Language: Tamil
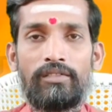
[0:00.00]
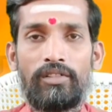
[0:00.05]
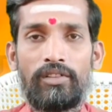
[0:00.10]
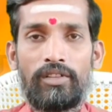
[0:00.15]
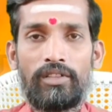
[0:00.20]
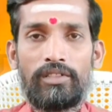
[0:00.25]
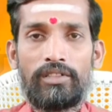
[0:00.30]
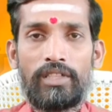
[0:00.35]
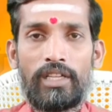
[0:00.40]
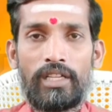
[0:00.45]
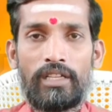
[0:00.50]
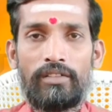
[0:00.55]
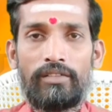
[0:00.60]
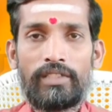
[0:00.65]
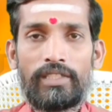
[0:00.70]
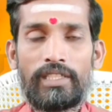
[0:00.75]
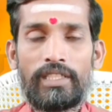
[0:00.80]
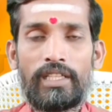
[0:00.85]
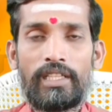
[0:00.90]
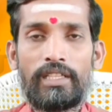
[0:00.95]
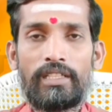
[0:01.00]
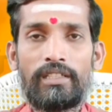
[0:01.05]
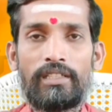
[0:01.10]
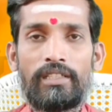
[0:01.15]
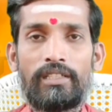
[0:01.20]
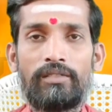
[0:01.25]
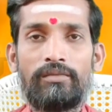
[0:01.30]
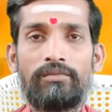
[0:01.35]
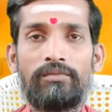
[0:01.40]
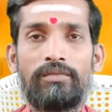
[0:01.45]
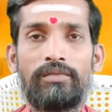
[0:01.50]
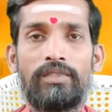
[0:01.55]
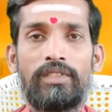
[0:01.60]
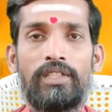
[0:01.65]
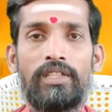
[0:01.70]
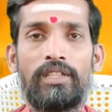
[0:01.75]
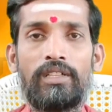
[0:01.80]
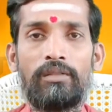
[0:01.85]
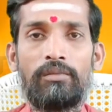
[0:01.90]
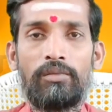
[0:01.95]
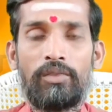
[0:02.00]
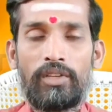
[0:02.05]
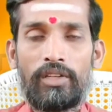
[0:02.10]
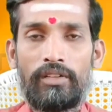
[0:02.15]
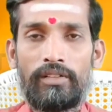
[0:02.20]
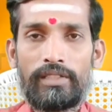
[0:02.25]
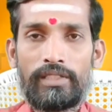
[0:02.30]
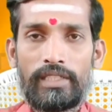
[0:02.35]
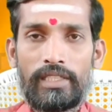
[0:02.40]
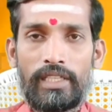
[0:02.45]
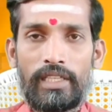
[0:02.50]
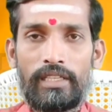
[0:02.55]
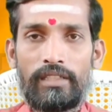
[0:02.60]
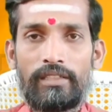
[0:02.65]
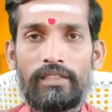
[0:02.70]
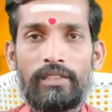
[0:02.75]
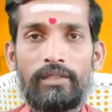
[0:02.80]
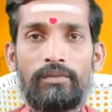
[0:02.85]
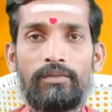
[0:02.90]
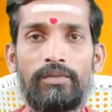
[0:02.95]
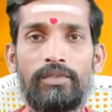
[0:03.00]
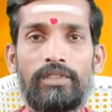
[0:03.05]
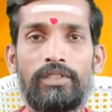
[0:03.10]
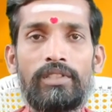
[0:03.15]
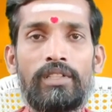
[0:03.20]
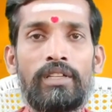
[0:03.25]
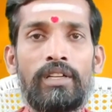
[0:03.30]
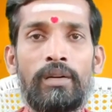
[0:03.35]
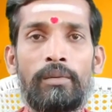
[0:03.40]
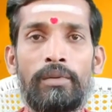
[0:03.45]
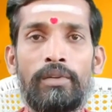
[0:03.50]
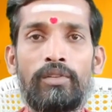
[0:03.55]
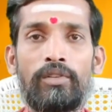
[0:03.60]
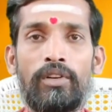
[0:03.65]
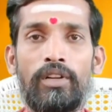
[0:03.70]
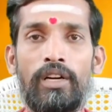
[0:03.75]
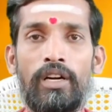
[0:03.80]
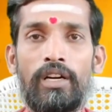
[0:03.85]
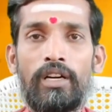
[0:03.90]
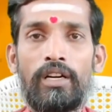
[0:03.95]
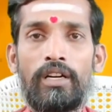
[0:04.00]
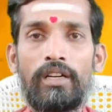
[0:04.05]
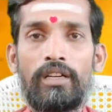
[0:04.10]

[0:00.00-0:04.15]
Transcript: ஒரு ஜன வசீகரத்தையும் முக வசீகரத்தையும் அப்படி ஒரு